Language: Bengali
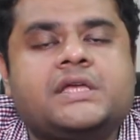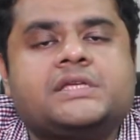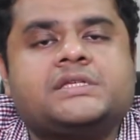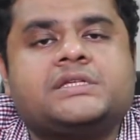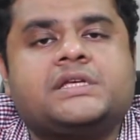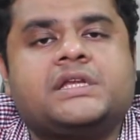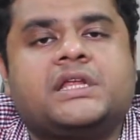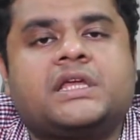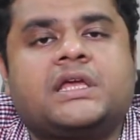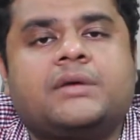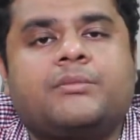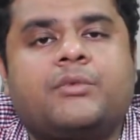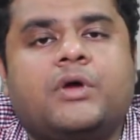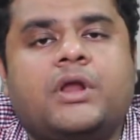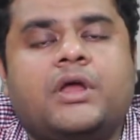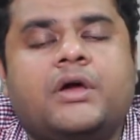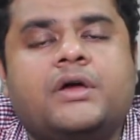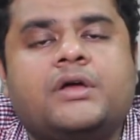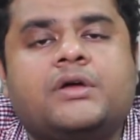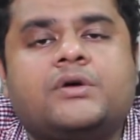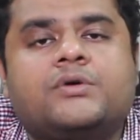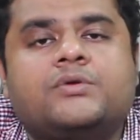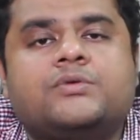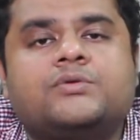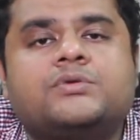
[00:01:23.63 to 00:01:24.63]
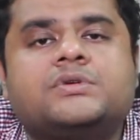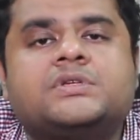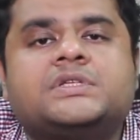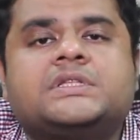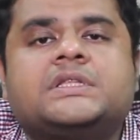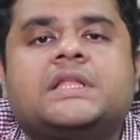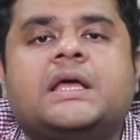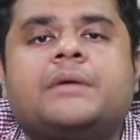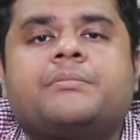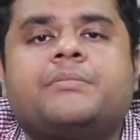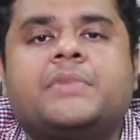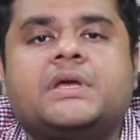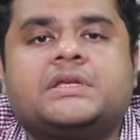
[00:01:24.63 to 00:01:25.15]
সেটাকে বলা হয় উডস
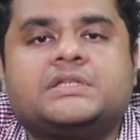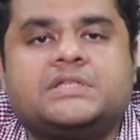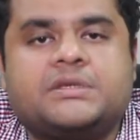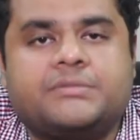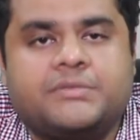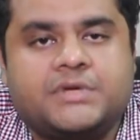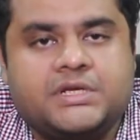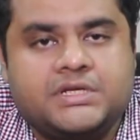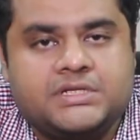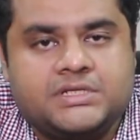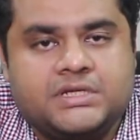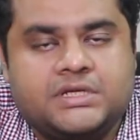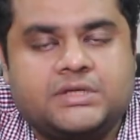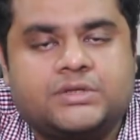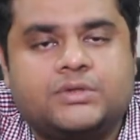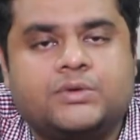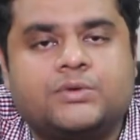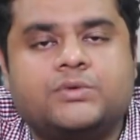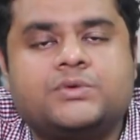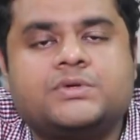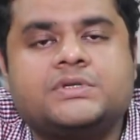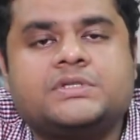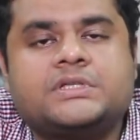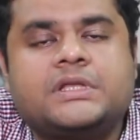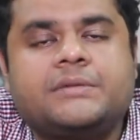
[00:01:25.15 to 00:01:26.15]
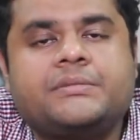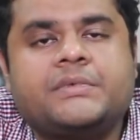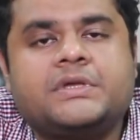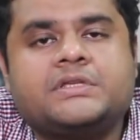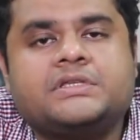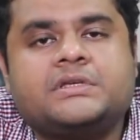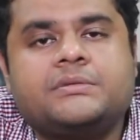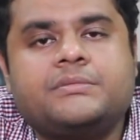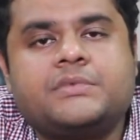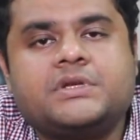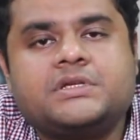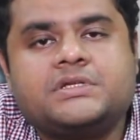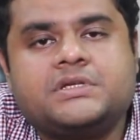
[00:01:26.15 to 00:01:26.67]
ল্যাম্প এক্সামিনেশন তো উডস ল্যাম্প
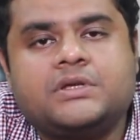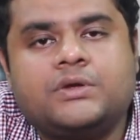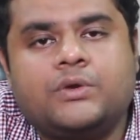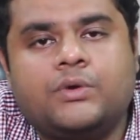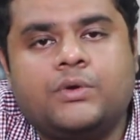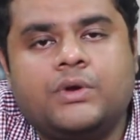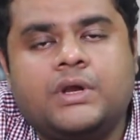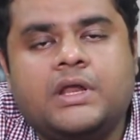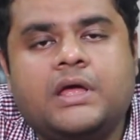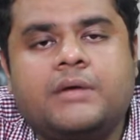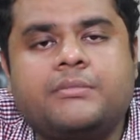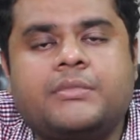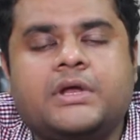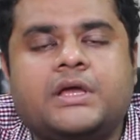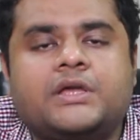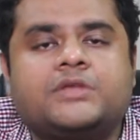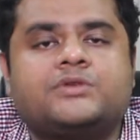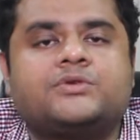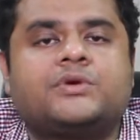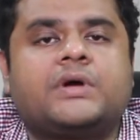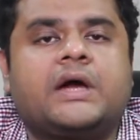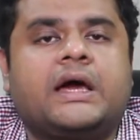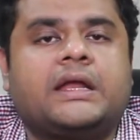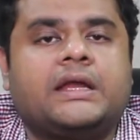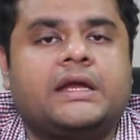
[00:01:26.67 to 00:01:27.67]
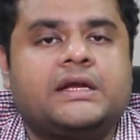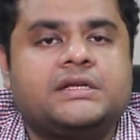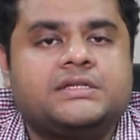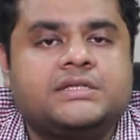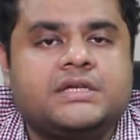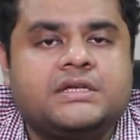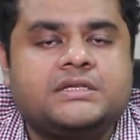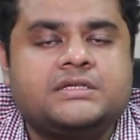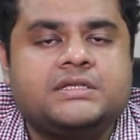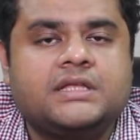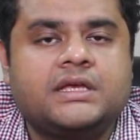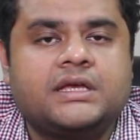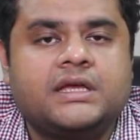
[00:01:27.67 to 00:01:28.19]
এক্সামিনেশন হলে আমরা কিছু কালার
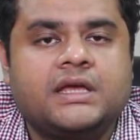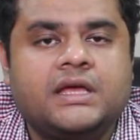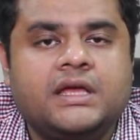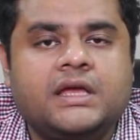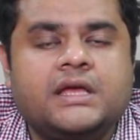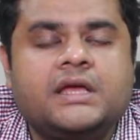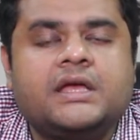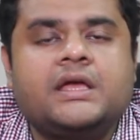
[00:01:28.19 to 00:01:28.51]
চেঞ্জ দেখে